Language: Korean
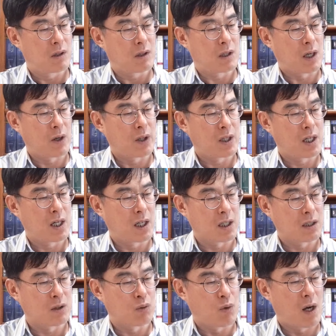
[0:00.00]
다윗과
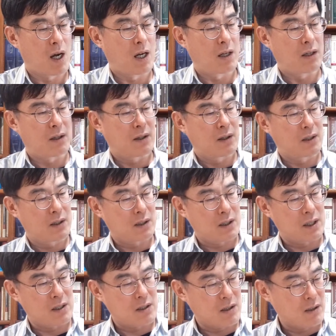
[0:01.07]
같은 왕.
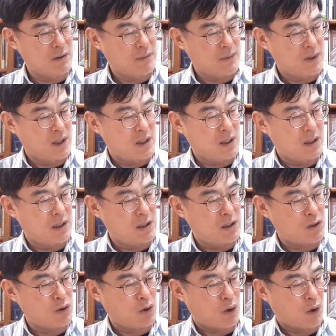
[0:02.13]
그래서
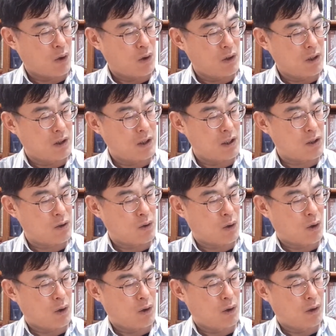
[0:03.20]
그리스도, 그리스도